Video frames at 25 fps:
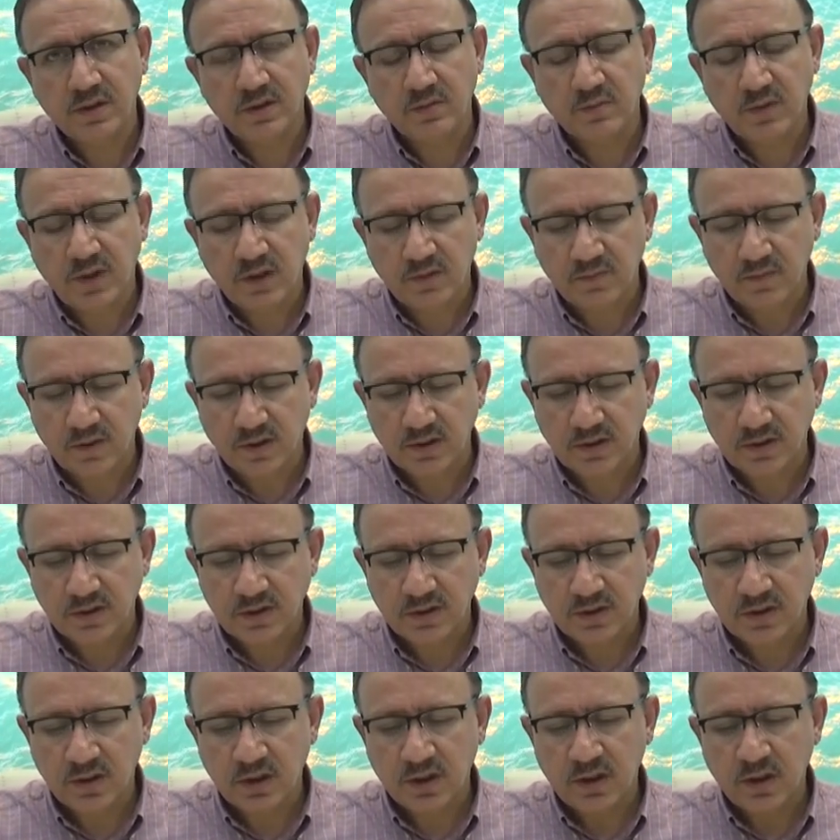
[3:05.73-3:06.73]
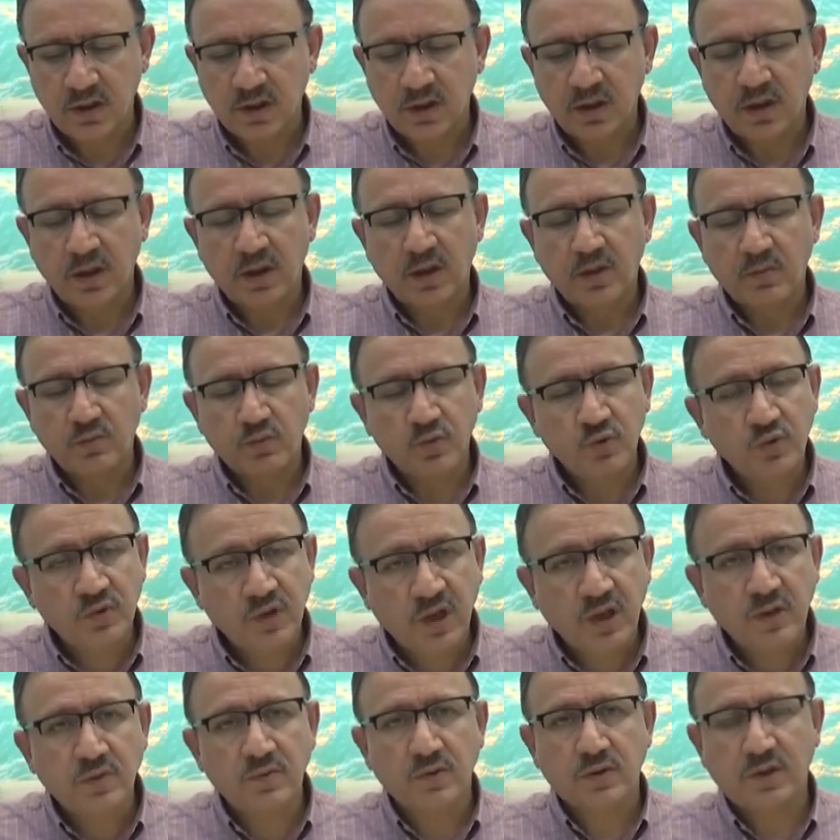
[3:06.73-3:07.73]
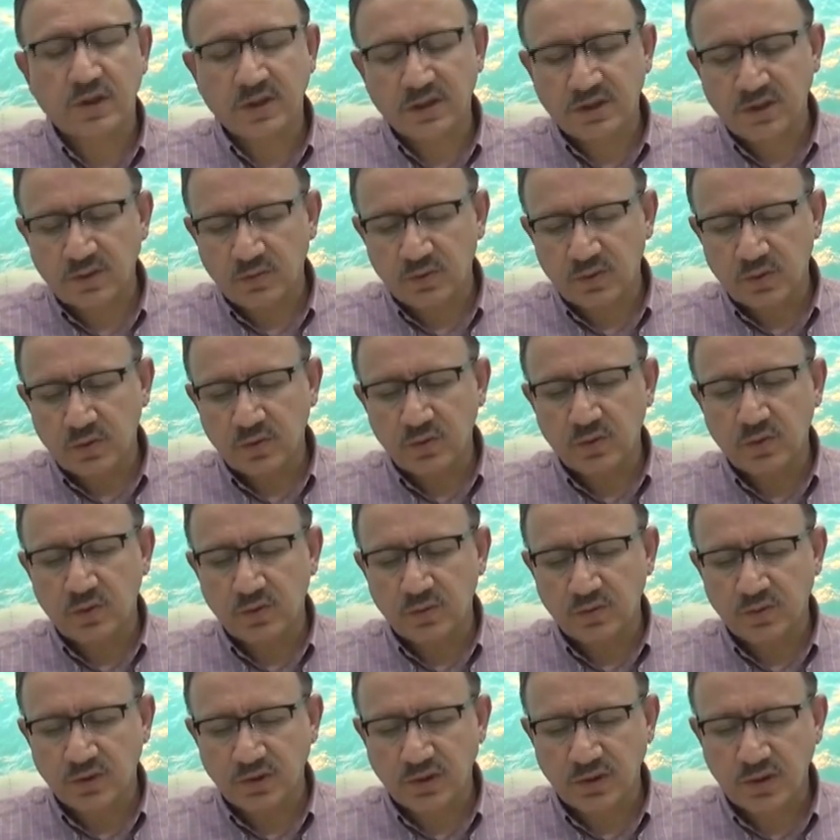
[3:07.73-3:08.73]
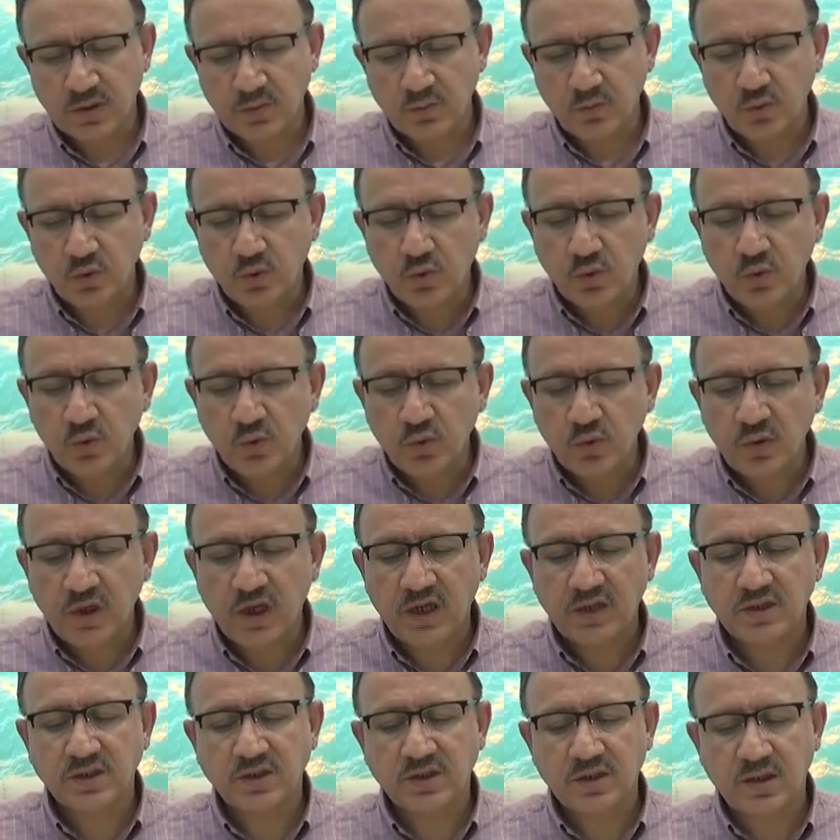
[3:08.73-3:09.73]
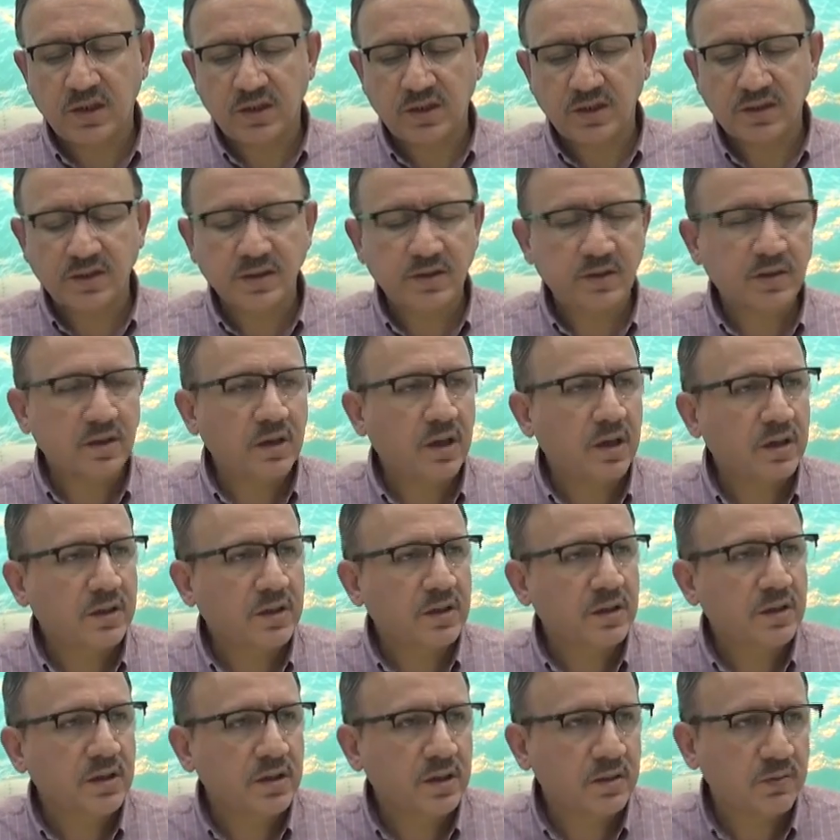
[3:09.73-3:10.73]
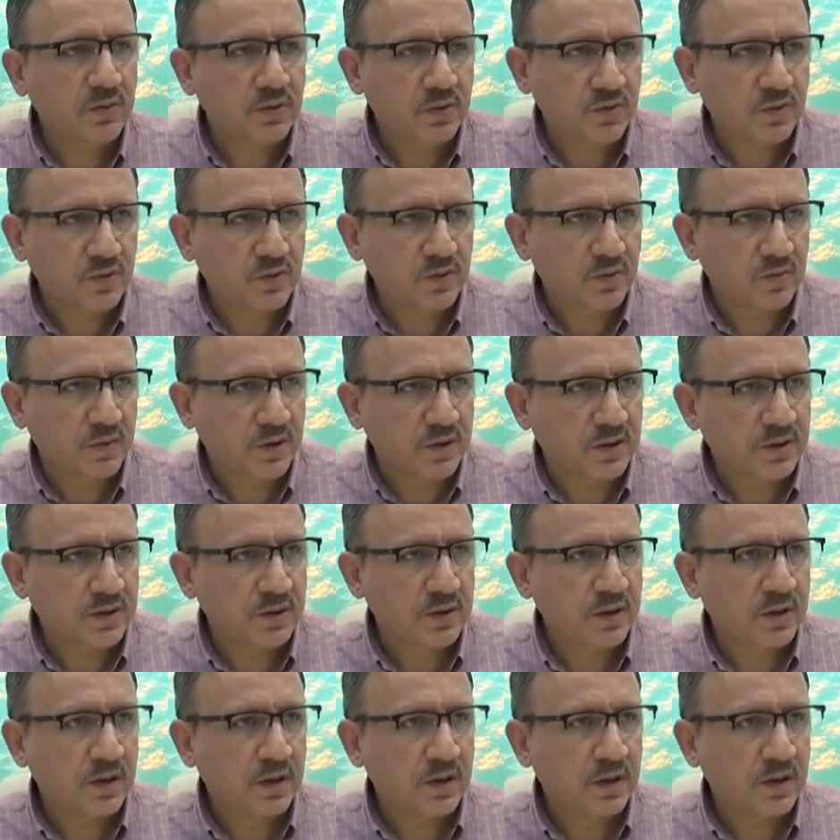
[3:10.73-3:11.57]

İman vardır. Bundan dolayı şimdi onu konuşacak. Bütün eşya arasında hakiki bir ukubet.